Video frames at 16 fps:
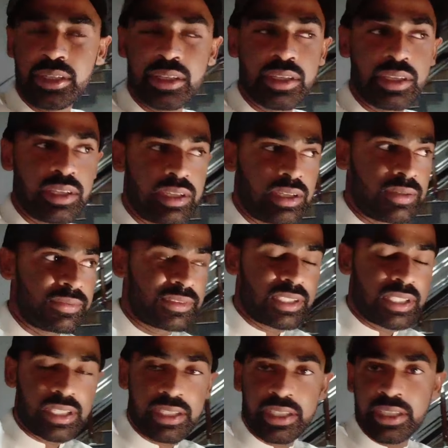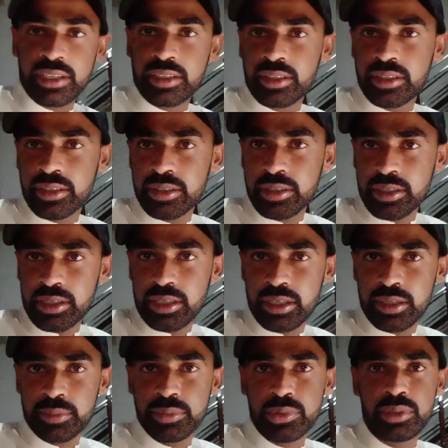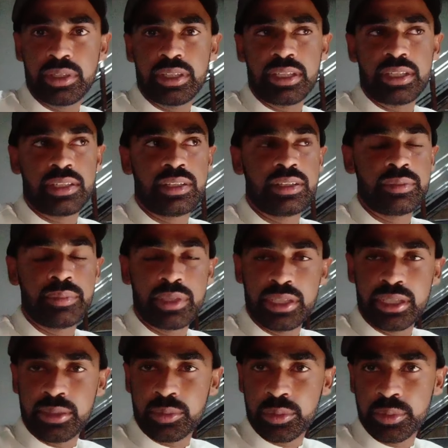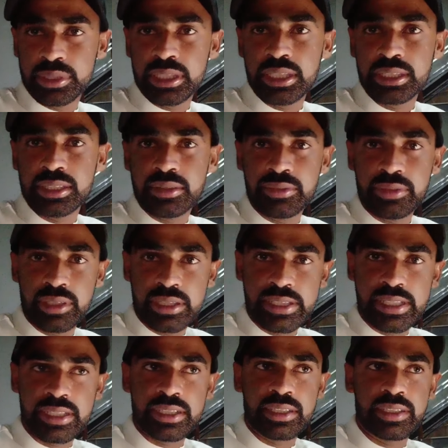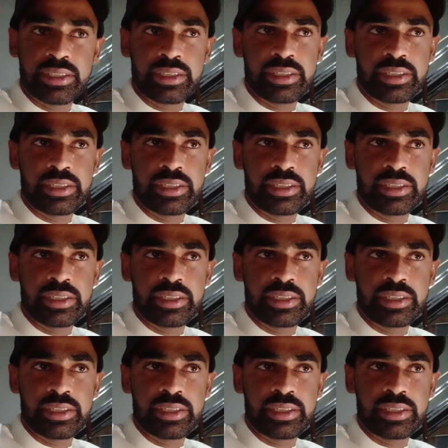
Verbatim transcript: इफ्तारी अल्हम्दुलिल्लाह मैंने आपको बताया था वहाँ जाके करनी है